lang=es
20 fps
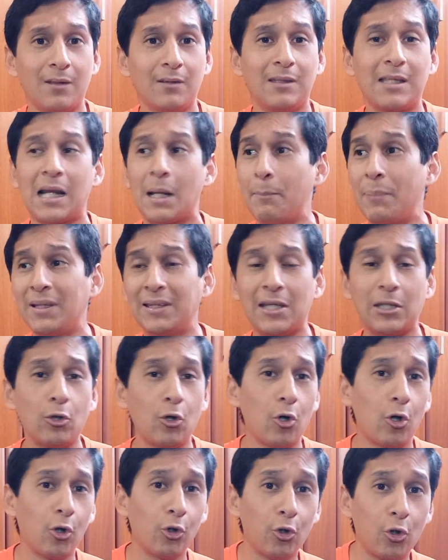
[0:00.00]
De repente
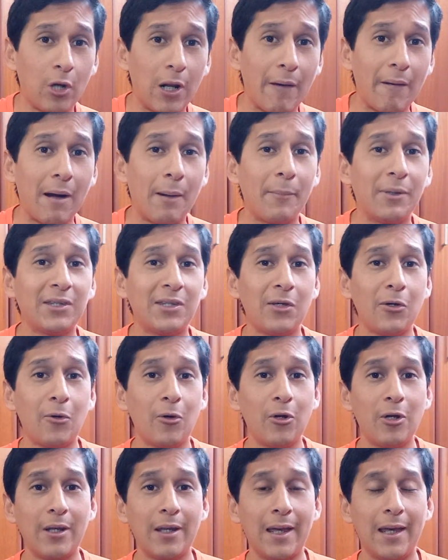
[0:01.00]
no, no le habrá
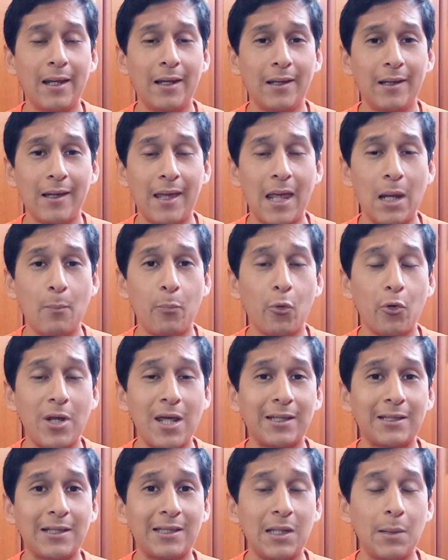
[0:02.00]
metido el,
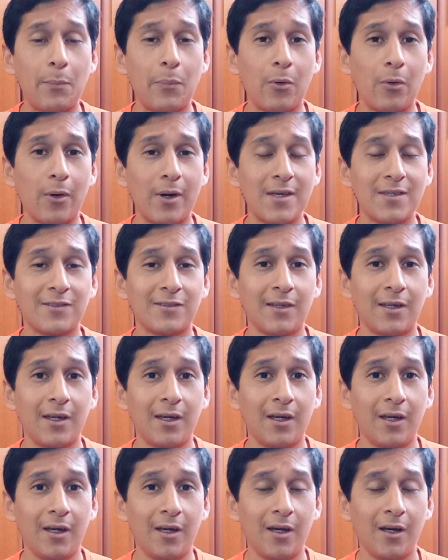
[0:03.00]
puñete tipo
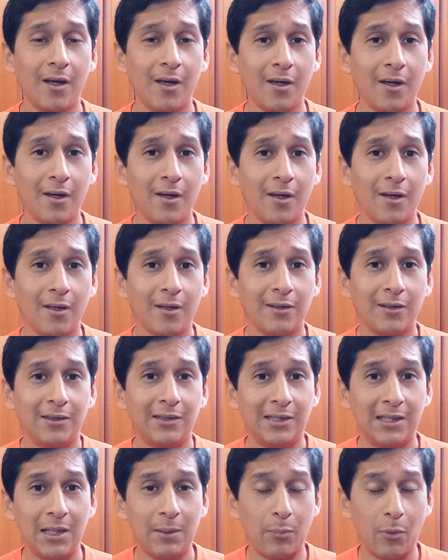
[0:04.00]
este
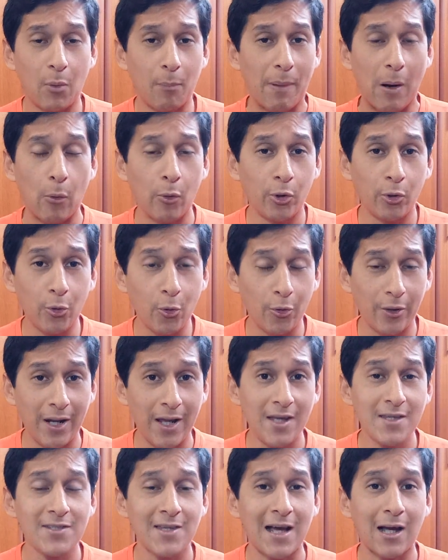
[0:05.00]
tipo Paulo
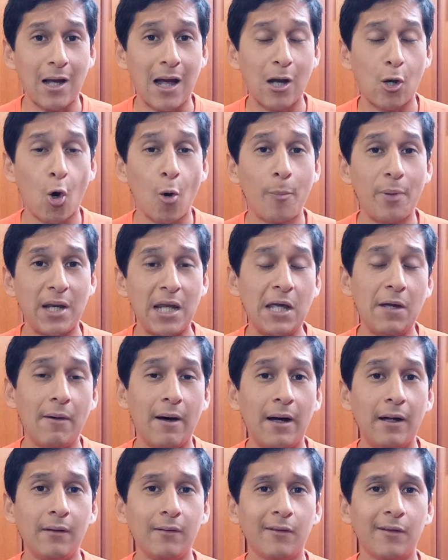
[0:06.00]
Núñez a,
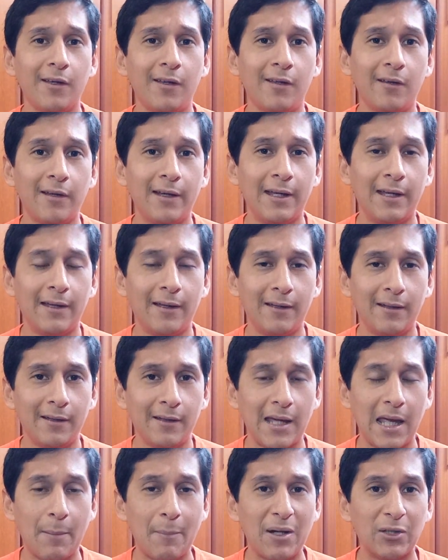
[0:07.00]
Copriva
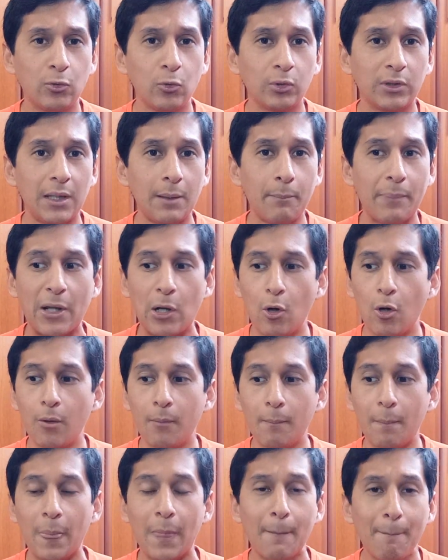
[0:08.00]
eh, en, Matute,
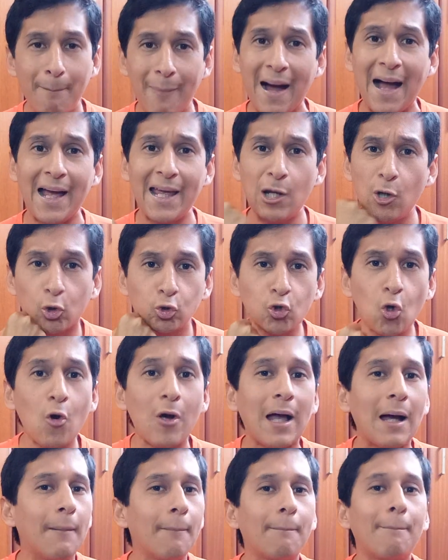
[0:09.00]
pero va y lo
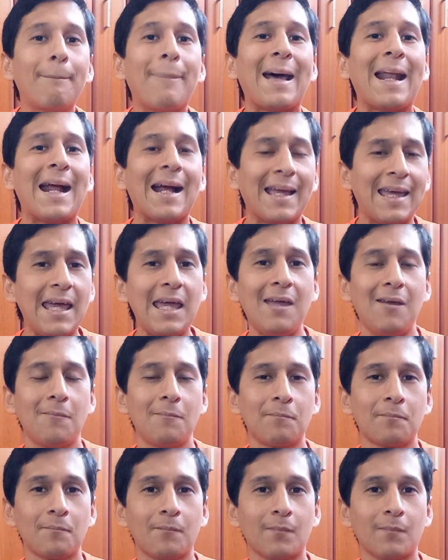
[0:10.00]
toca. ¿Para qué?